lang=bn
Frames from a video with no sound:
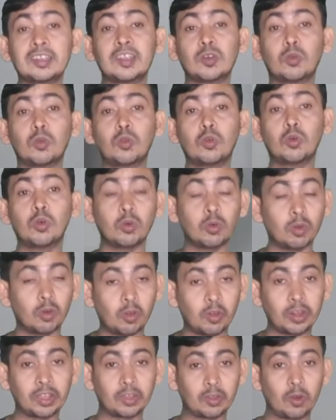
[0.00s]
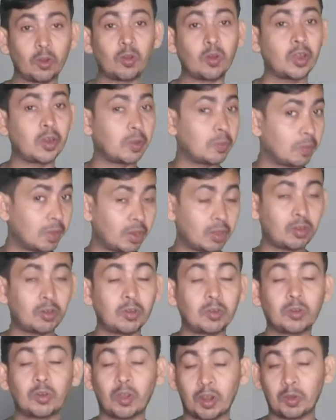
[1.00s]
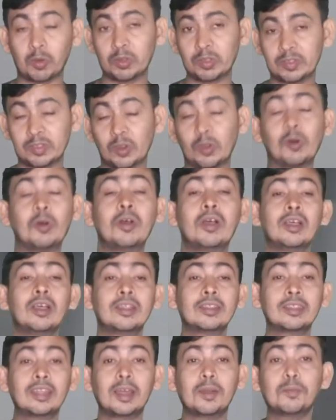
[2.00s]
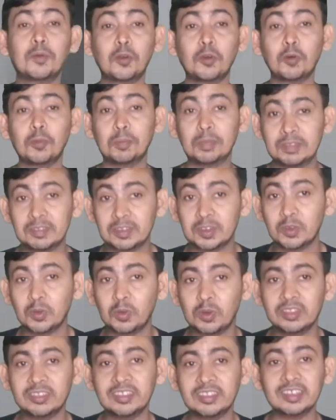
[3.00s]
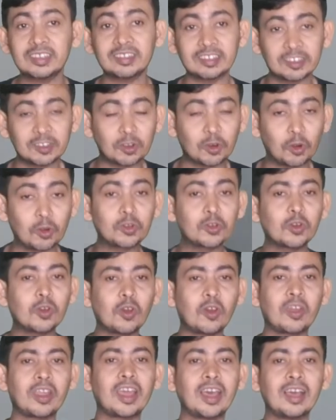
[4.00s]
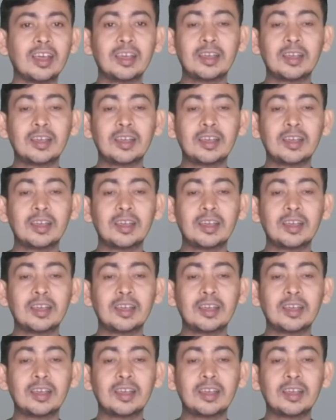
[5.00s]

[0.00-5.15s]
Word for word: সেগুলো অনেক রক্ষণাবেক্ষণ করা হয়েছিল তারপরেও বৃষ্টি হলে যে সেটি কন্ট্রোল হয় না